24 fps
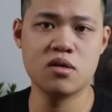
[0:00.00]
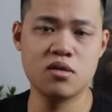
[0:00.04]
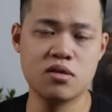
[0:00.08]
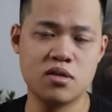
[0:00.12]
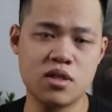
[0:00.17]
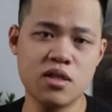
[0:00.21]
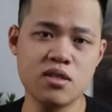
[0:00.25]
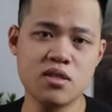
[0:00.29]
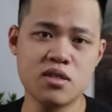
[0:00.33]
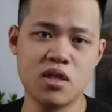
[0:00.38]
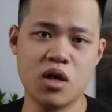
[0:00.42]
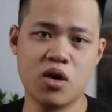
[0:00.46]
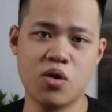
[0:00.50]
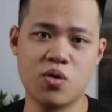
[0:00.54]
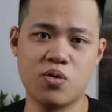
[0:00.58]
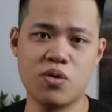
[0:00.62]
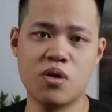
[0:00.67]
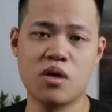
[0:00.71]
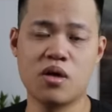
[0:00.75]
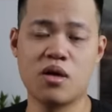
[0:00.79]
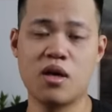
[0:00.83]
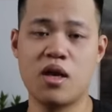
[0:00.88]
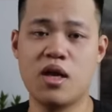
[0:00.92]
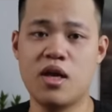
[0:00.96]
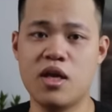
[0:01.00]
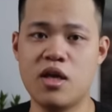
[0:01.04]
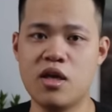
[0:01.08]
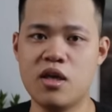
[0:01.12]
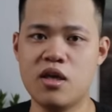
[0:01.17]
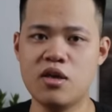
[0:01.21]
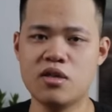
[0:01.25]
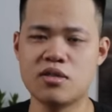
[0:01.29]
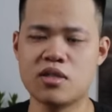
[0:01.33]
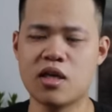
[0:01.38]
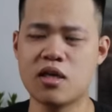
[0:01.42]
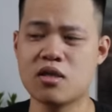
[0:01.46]
Sơn dầu được
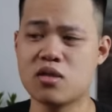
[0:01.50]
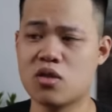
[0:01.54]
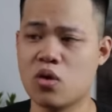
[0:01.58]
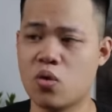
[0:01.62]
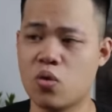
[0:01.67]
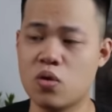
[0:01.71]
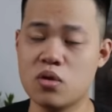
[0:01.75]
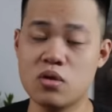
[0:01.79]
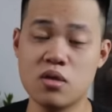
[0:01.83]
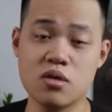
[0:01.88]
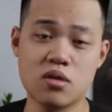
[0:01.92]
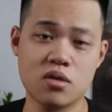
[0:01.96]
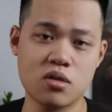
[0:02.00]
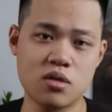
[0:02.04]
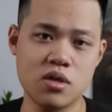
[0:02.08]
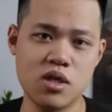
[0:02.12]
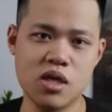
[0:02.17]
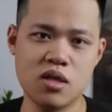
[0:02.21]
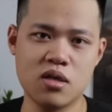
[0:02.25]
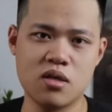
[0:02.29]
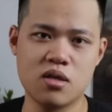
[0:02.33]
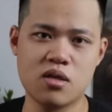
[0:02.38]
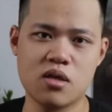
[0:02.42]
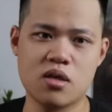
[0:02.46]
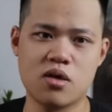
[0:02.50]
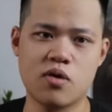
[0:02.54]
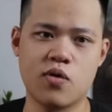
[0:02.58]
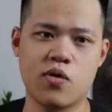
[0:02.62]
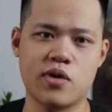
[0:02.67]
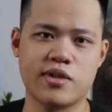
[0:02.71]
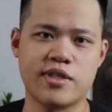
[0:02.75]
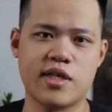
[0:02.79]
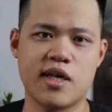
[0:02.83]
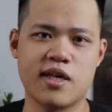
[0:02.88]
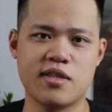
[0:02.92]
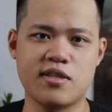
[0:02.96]
lấy sắc tố từ tự nhiên thường
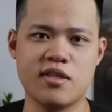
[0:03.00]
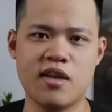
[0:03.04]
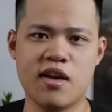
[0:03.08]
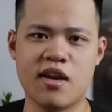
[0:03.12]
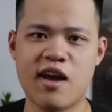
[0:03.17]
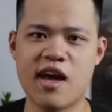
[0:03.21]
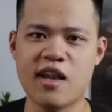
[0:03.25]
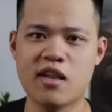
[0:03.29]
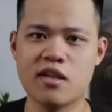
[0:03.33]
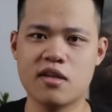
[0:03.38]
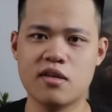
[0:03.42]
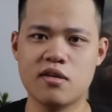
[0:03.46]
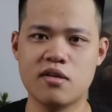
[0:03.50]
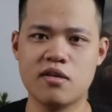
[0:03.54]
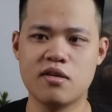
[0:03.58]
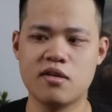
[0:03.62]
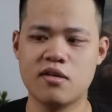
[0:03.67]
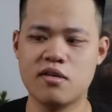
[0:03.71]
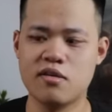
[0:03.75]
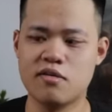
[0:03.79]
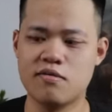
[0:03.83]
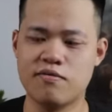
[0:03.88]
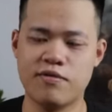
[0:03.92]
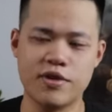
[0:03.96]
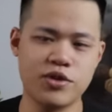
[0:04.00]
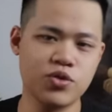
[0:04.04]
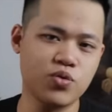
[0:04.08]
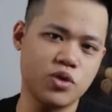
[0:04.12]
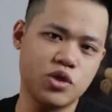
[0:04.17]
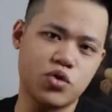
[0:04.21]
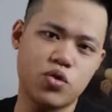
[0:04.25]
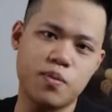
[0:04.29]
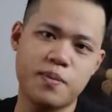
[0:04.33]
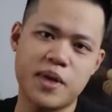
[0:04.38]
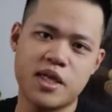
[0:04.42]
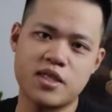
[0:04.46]
có giá rất là đắt, ví dụ
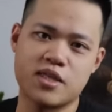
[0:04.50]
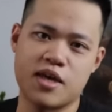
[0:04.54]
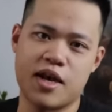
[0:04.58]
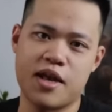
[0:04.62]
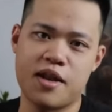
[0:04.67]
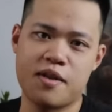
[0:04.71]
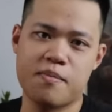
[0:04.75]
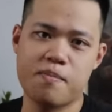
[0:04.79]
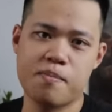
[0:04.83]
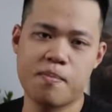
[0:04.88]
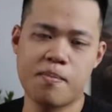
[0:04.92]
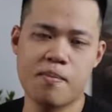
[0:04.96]
như tiếp này chẳng hạn.